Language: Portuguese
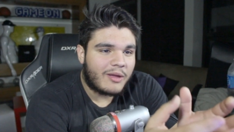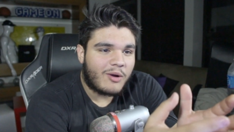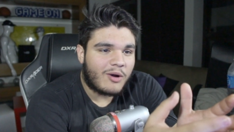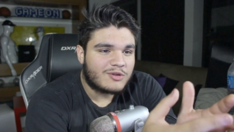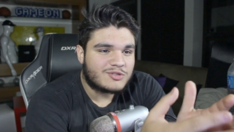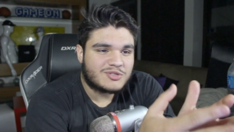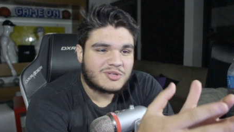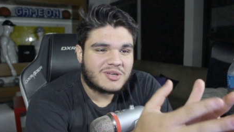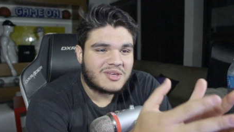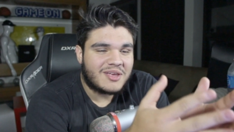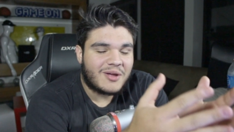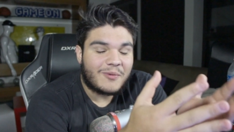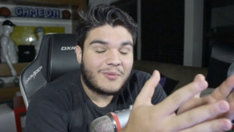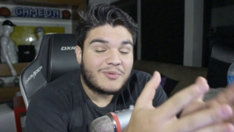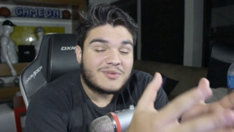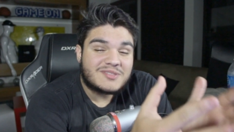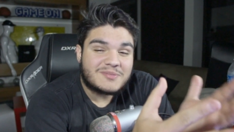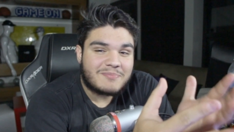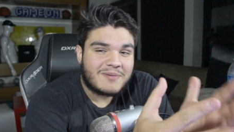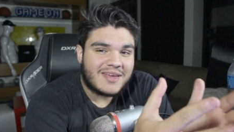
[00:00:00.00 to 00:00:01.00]
negócio que
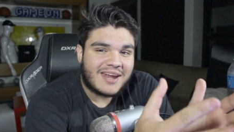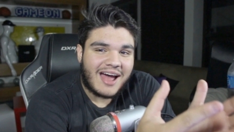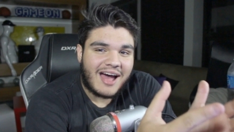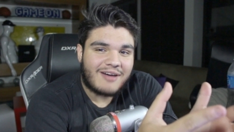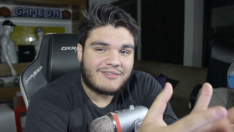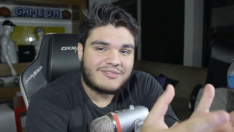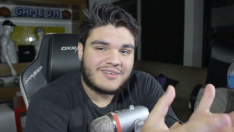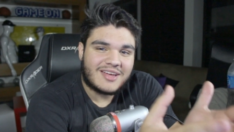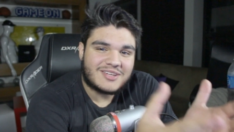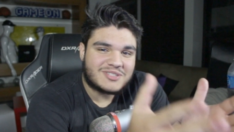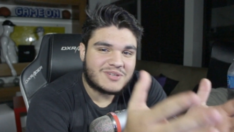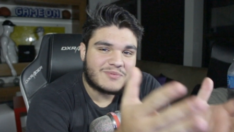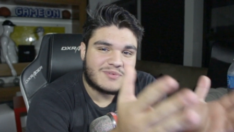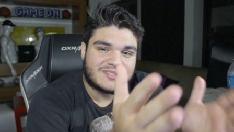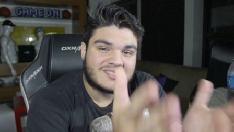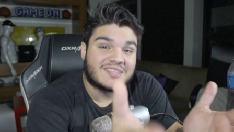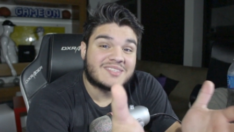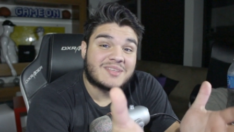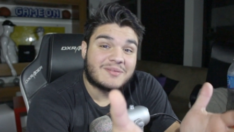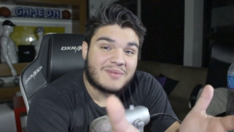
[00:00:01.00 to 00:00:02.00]
eu não esperava e acho que
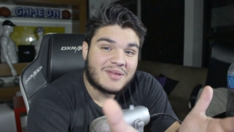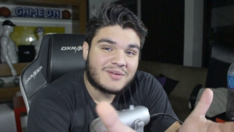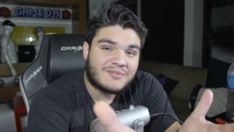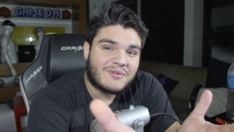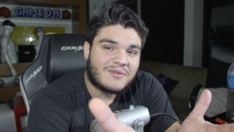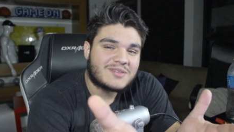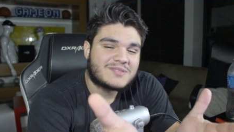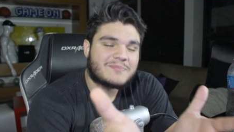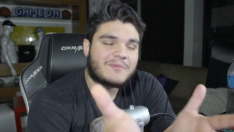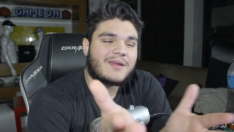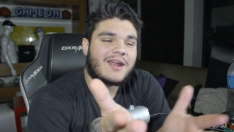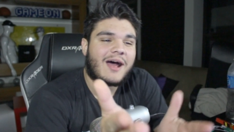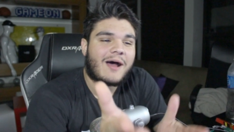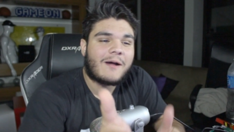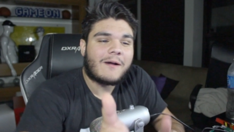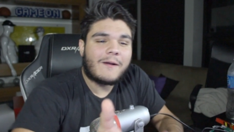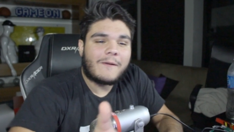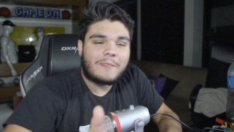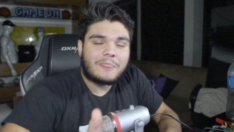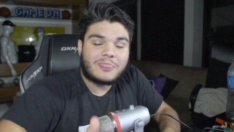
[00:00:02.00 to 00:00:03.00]
vocês também não vão
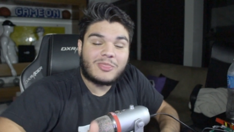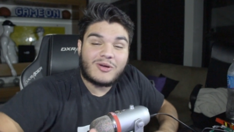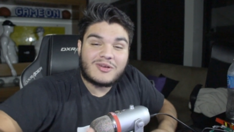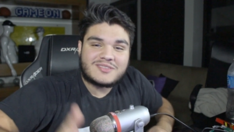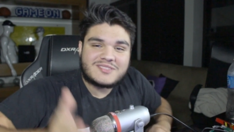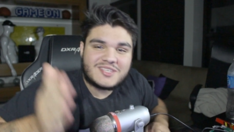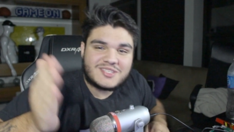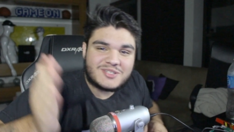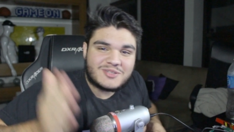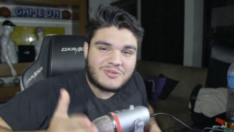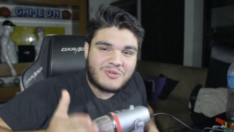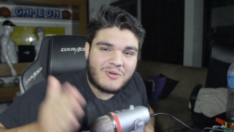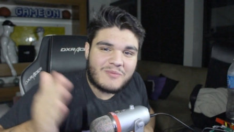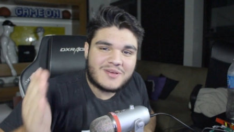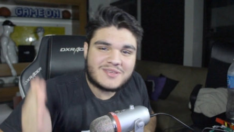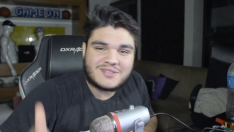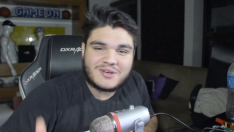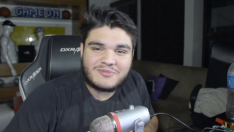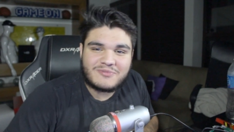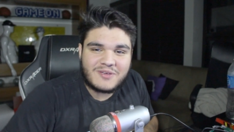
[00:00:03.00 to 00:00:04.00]
esperar. Então assiste do
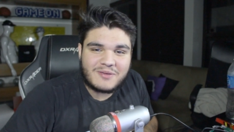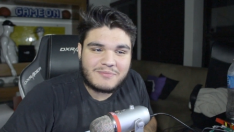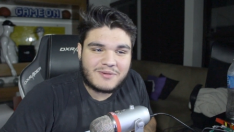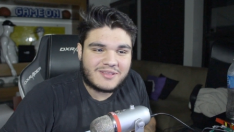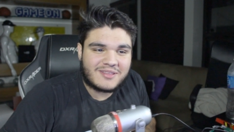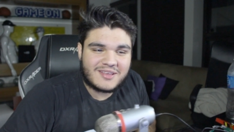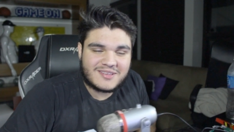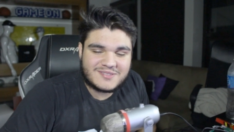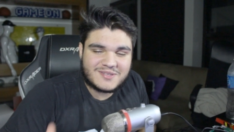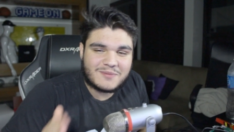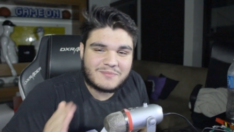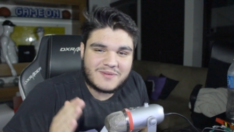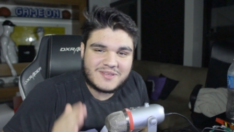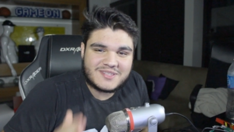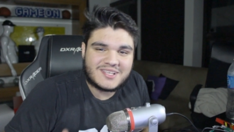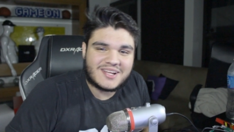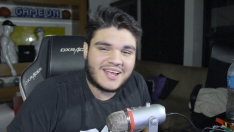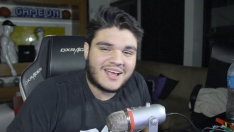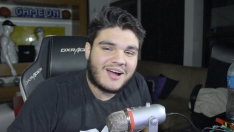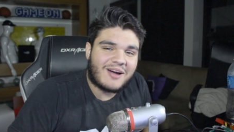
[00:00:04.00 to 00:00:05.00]
começo ao fim para ter a
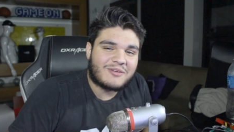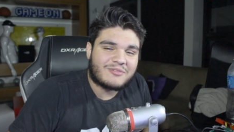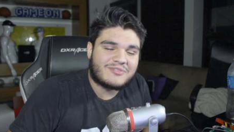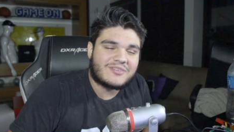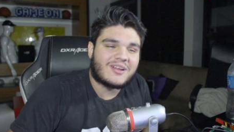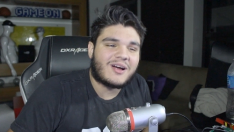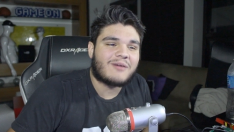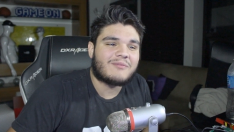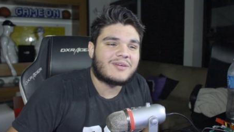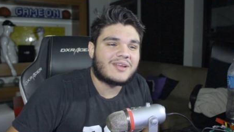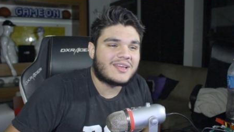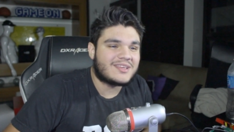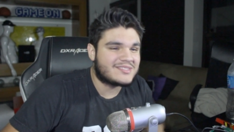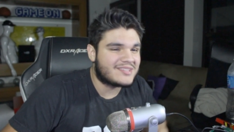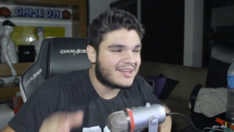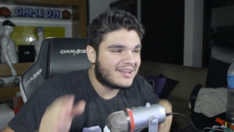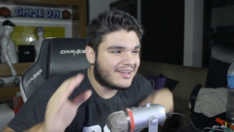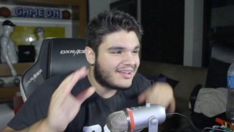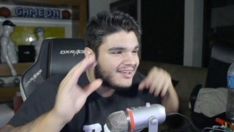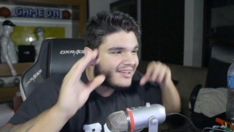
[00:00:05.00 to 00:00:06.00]
surpresa legal no final,
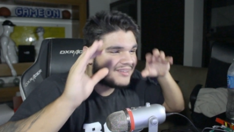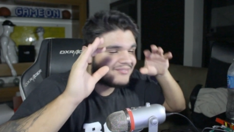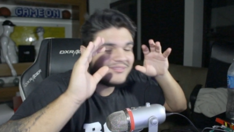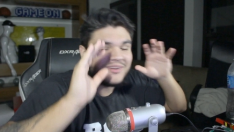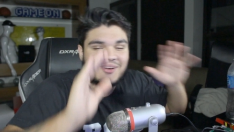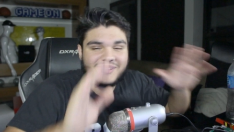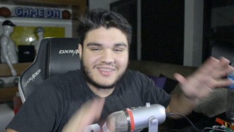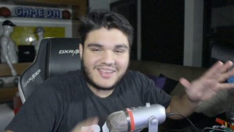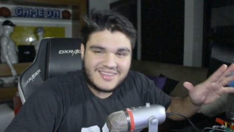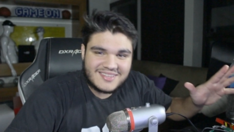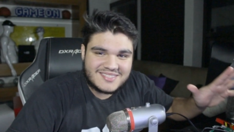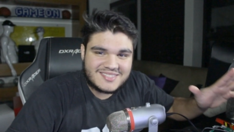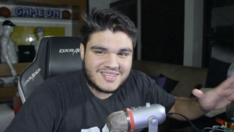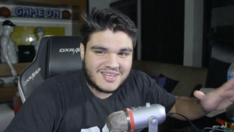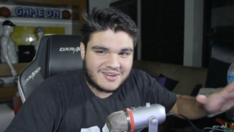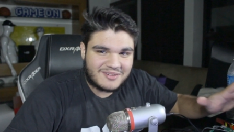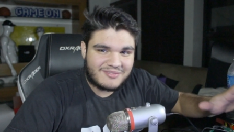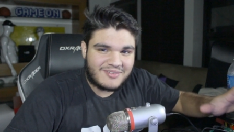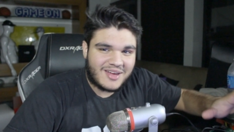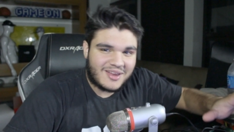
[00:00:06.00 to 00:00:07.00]
beleza? Mano, tá insano,